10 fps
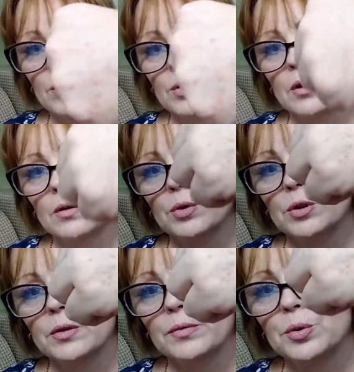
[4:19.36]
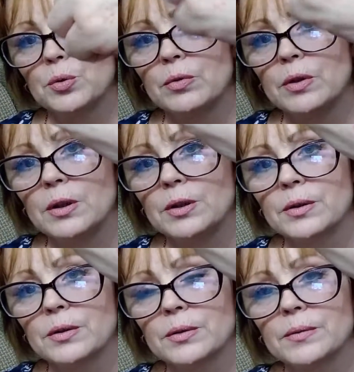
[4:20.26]
Вот так вот это все
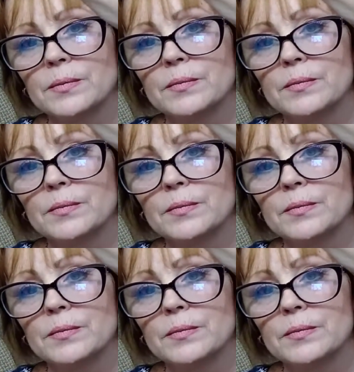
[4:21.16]
выглядит.